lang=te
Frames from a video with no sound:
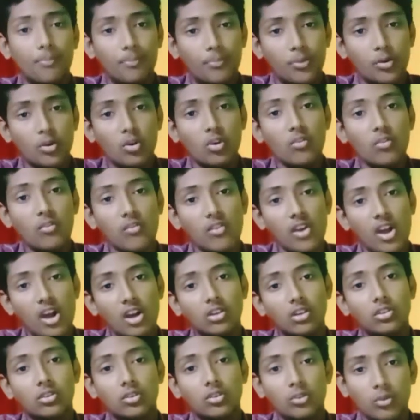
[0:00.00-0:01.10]
ప్రో
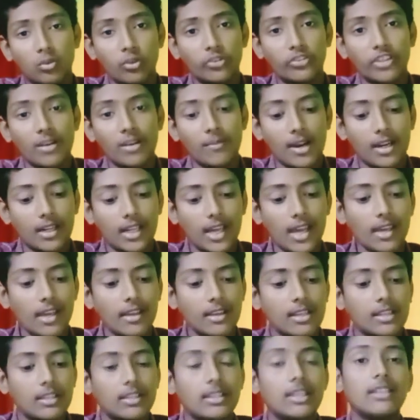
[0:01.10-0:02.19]
వ్లాగ్ టూర్స్ అనమాట
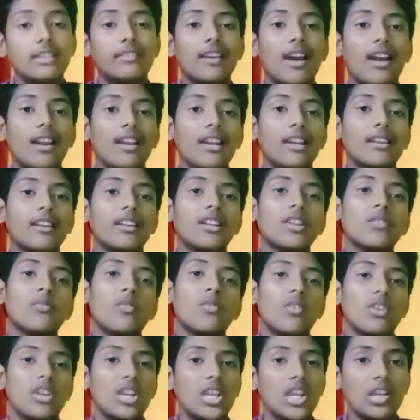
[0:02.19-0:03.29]
ఈ ఛానల్ ఏంటంటే
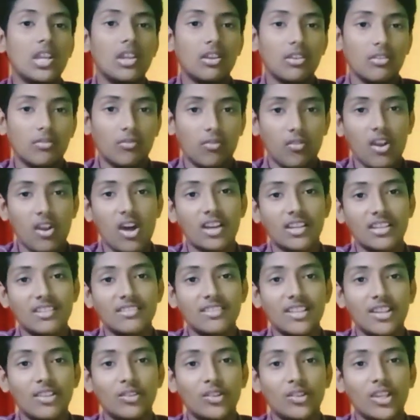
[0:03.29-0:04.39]
ఓన్లీ
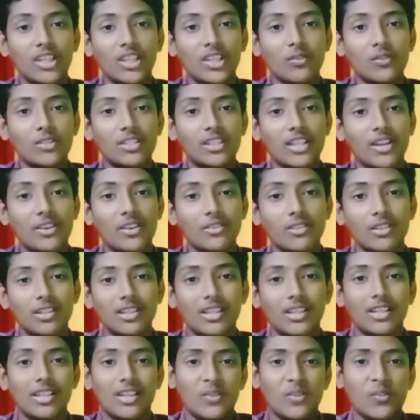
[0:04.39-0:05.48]
వాకింగ్ చేస్తూ అయితే ఉంటారు
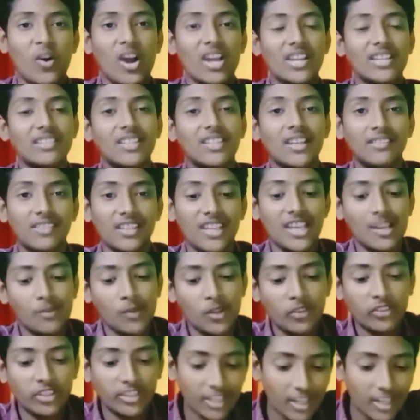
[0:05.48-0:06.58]
వాకింగ్ చేస్తే
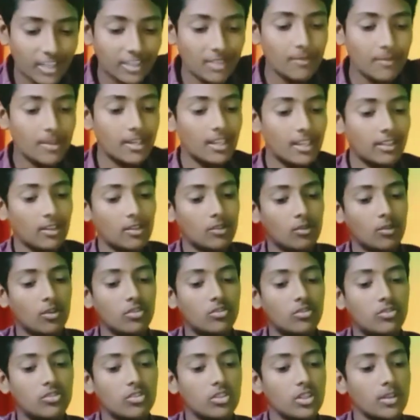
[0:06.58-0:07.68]
అని అయితే మీరైతే
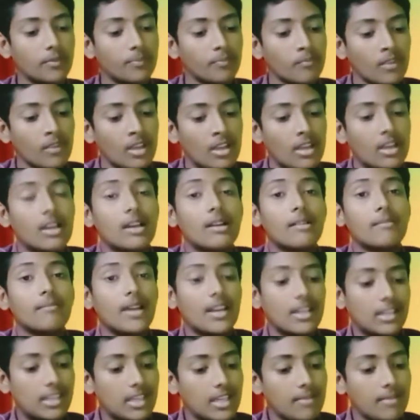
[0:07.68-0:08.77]
అనుకోవచ్చు
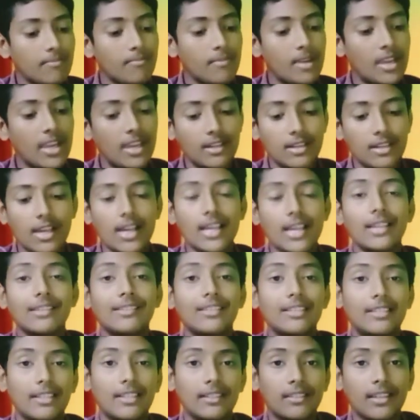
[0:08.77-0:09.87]
మనకి మెయిన్గా
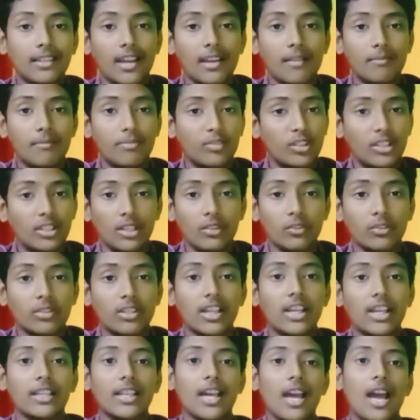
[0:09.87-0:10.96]
సిటీస్ సిటీస్
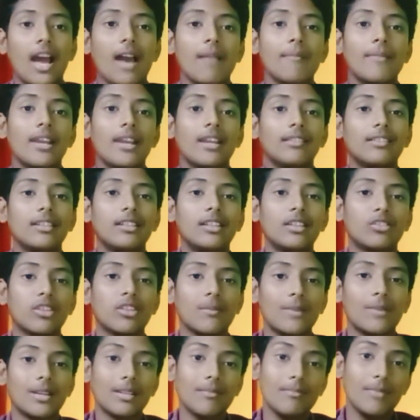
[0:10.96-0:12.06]
ఉంటాయి కదా ఆ మెయిన్
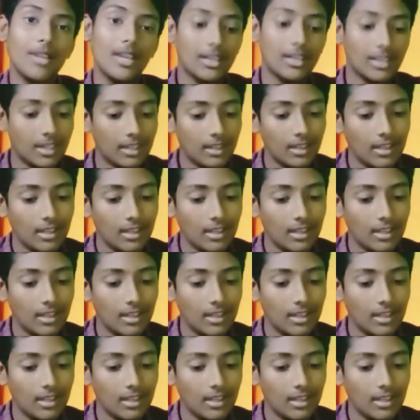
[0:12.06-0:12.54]
సిటీస్లో మనకి మెయిన్